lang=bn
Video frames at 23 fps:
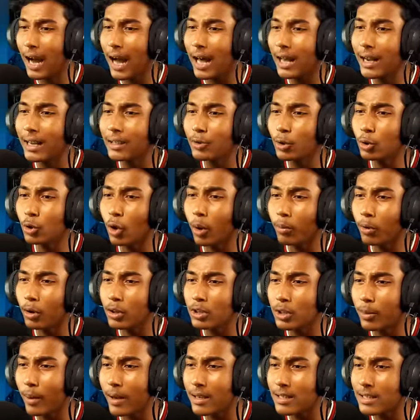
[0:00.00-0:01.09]
কার এত দম
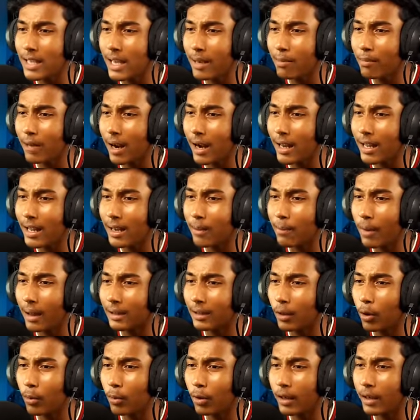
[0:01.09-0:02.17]
রয়েছে ভাই সেম গাড়ি এনে
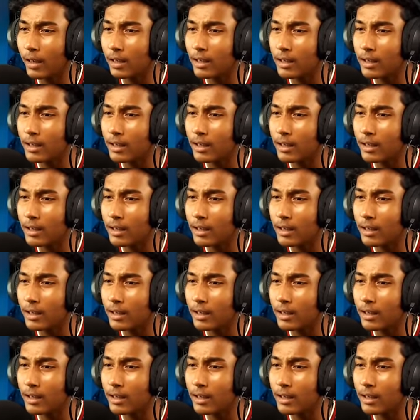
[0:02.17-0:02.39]
মাথার উপরে রেখে